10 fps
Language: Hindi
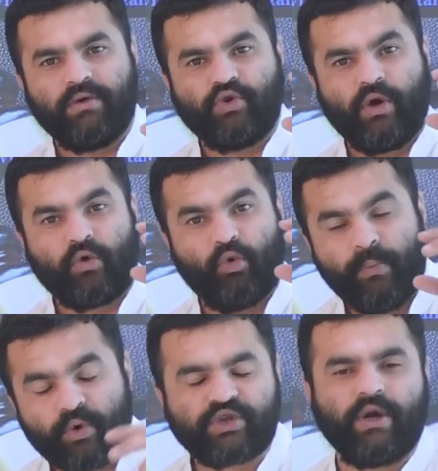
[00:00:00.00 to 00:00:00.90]
जो है
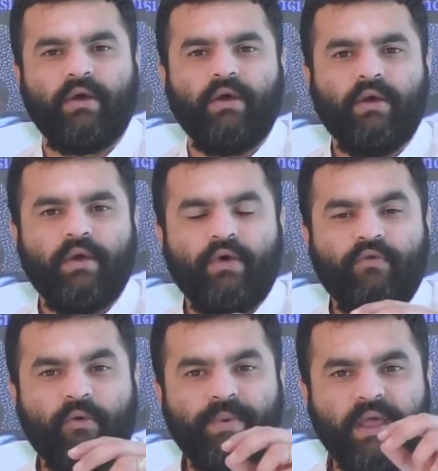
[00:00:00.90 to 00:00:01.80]
कुपोषण
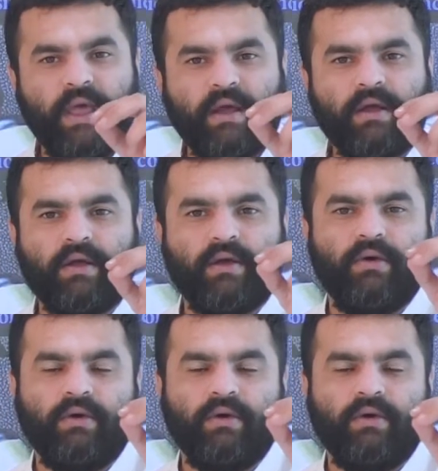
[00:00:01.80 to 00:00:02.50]
वो भी एक